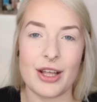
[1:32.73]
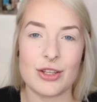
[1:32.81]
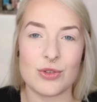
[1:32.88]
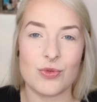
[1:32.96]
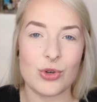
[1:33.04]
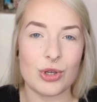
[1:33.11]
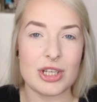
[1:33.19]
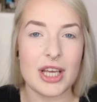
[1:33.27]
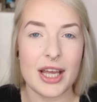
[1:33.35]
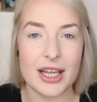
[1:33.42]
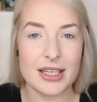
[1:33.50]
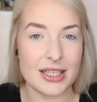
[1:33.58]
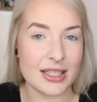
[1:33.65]
Also wirklich
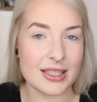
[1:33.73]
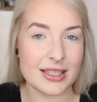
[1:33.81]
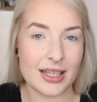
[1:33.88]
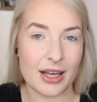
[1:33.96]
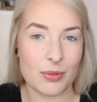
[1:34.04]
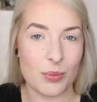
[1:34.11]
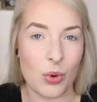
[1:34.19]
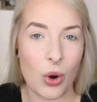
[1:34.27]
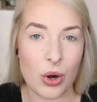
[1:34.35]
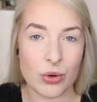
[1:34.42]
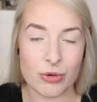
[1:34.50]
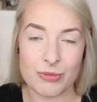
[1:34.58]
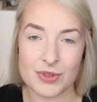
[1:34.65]

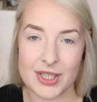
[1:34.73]
Dienstagmorgen um